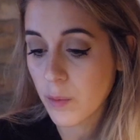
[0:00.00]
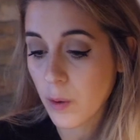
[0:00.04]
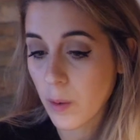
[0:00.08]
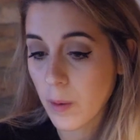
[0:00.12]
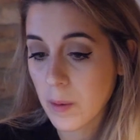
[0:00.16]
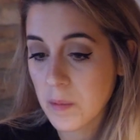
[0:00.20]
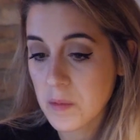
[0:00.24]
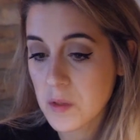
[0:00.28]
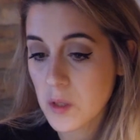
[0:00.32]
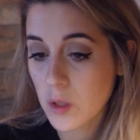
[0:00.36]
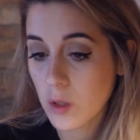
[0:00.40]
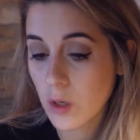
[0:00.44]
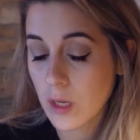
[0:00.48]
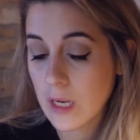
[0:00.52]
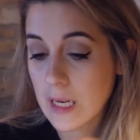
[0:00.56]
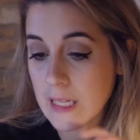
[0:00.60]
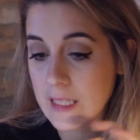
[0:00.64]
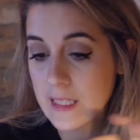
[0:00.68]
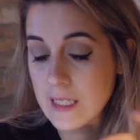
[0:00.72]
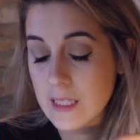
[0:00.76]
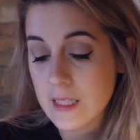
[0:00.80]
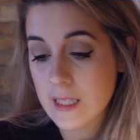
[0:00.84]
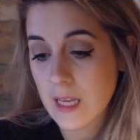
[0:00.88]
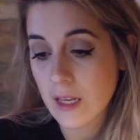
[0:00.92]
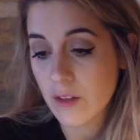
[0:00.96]
Le problème, c'est qu'il est
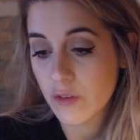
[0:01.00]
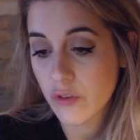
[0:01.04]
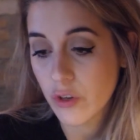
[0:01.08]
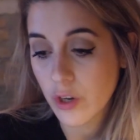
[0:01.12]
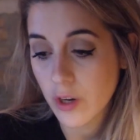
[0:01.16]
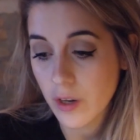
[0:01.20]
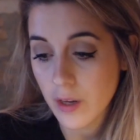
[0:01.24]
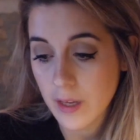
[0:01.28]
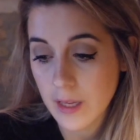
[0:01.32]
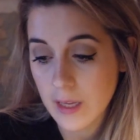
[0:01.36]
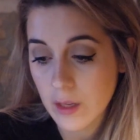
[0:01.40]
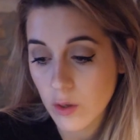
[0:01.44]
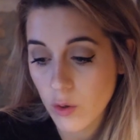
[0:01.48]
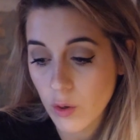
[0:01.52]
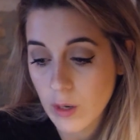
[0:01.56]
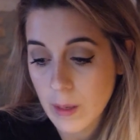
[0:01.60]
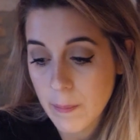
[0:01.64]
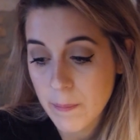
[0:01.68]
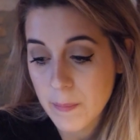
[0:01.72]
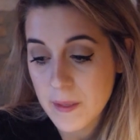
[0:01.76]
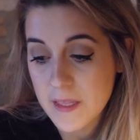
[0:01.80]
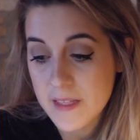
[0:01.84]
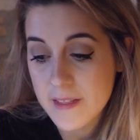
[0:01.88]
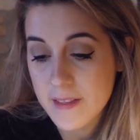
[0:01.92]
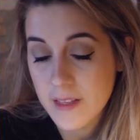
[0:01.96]
17h et que les
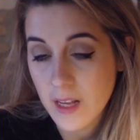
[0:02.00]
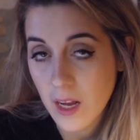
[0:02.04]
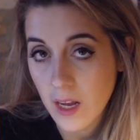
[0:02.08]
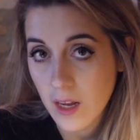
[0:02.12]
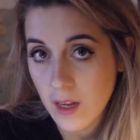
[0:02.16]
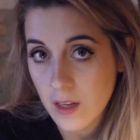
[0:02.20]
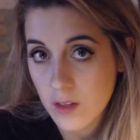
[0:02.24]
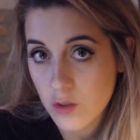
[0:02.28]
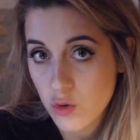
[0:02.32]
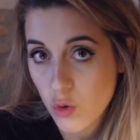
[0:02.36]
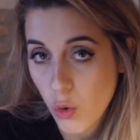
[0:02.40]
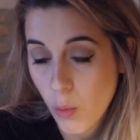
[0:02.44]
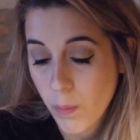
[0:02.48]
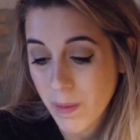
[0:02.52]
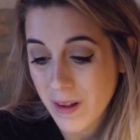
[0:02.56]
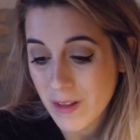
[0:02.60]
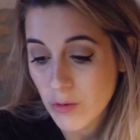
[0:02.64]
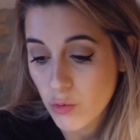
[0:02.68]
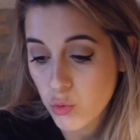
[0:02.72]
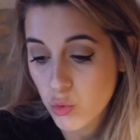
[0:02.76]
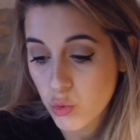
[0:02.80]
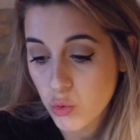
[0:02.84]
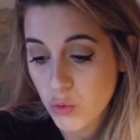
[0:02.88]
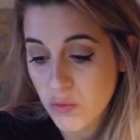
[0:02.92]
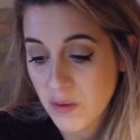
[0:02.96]
pizzas sont pas
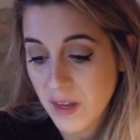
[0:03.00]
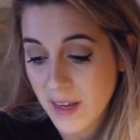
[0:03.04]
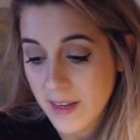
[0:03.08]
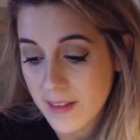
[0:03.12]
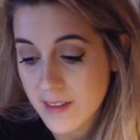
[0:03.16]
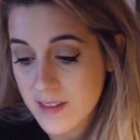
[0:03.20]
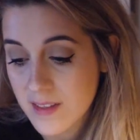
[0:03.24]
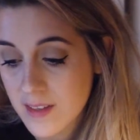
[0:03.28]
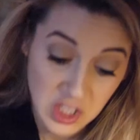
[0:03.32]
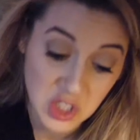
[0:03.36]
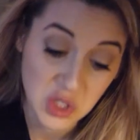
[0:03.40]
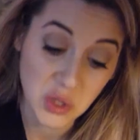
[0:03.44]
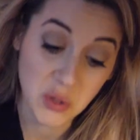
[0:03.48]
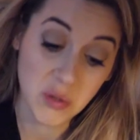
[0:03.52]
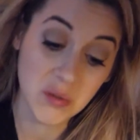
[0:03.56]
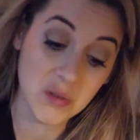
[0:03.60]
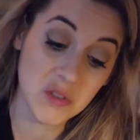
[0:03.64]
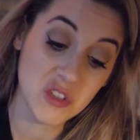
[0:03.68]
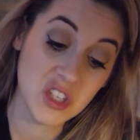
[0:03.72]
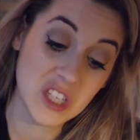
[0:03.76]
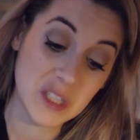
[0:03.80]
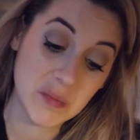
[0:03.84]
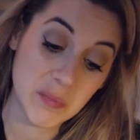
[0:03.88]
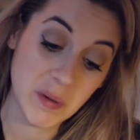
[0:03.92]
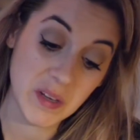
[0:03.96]
toutes ouvertes. Lyon,
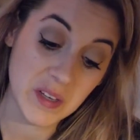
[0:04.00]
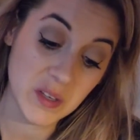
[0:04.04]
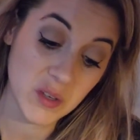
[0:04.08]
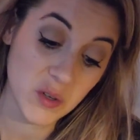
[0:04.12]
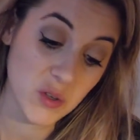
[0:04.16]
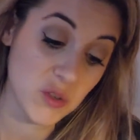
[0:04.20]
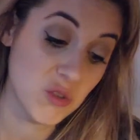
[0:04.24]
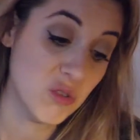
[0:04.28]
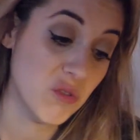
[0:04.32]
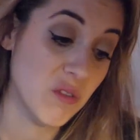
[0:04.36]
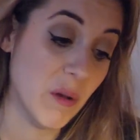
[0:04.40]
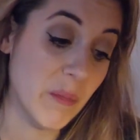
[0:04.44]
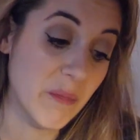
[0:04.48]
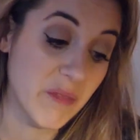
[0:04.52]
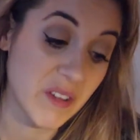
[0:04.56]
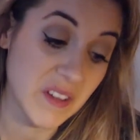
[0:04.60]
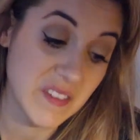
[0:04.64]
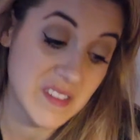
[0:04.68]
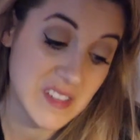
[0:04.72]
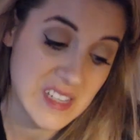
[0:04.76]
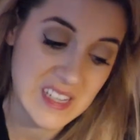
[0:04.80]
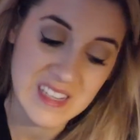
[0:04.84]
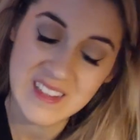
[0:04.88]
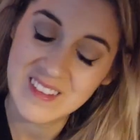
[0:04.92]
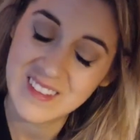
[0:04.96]
j'espère que tu vas me
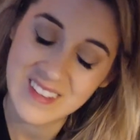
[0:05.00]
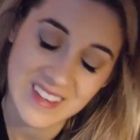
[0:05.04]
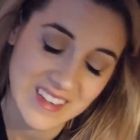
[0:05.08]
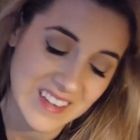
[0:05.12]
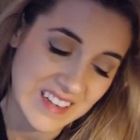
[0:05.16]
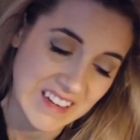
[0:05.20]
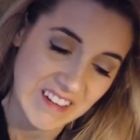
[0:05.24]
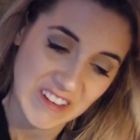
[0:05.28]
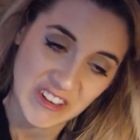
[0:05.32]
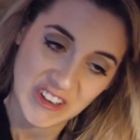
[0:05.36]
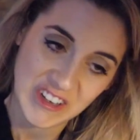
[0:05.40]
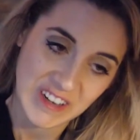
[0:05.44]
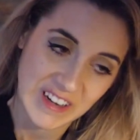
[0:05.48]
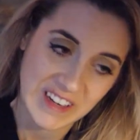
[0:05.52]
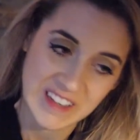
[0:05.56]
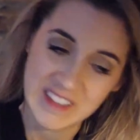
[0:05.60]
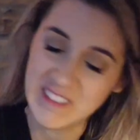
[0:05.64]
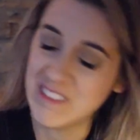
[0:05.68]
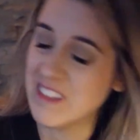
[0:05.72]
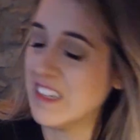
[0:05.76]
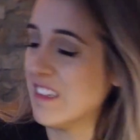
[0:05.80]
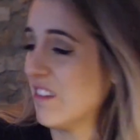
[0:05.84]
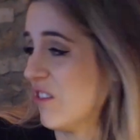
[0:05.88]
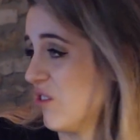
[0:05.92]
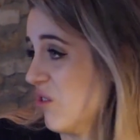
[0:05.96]
faciliter euh, la
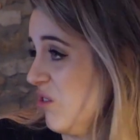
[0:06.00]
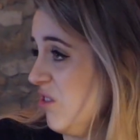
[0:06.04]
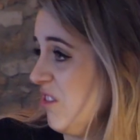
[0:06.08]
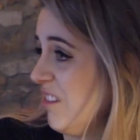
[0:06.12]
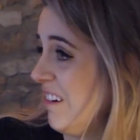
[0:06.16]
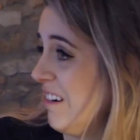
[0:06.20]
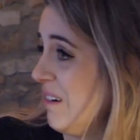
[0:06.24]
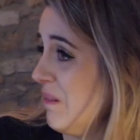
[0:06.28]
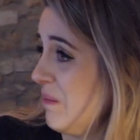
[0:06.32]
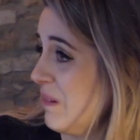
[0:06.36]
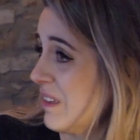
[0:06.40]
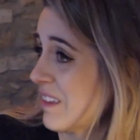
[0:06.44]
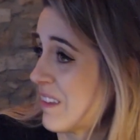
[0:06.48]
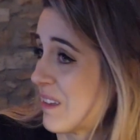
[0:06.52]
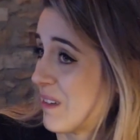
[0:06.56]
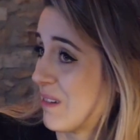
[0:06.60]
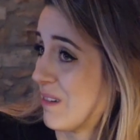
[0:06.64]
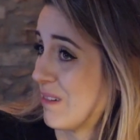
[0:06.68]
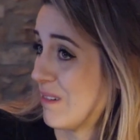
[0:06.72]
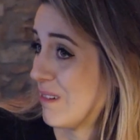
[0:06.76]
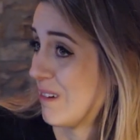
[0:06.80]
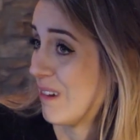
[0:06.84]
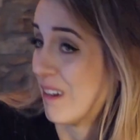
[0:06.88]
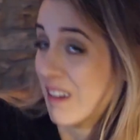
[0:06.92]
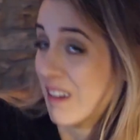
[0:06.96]
livraison là parce que.